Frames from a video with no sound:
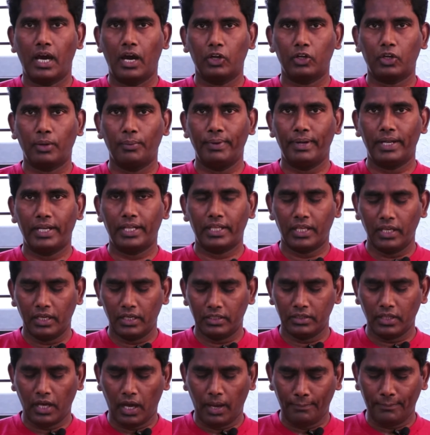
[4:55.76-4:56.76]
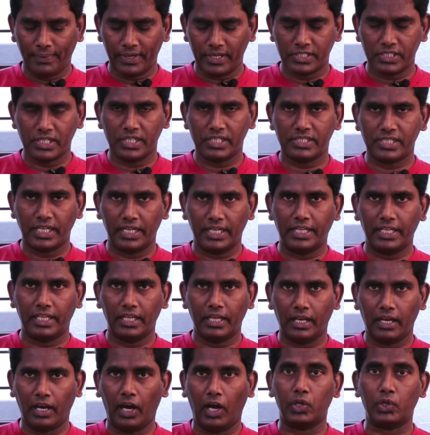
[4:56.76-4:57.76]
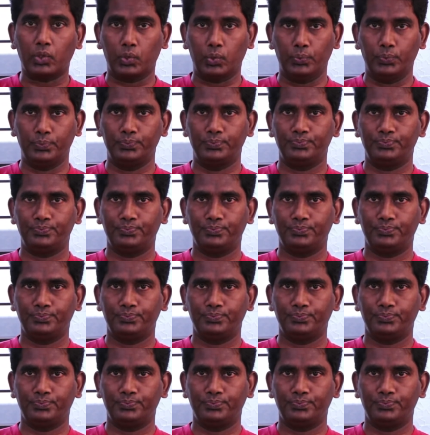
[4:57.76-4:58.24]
ஆட்டோமேட்டிக்காக இந்த ஆப்ரேச்சர் செட்டிங்கை காட்டும்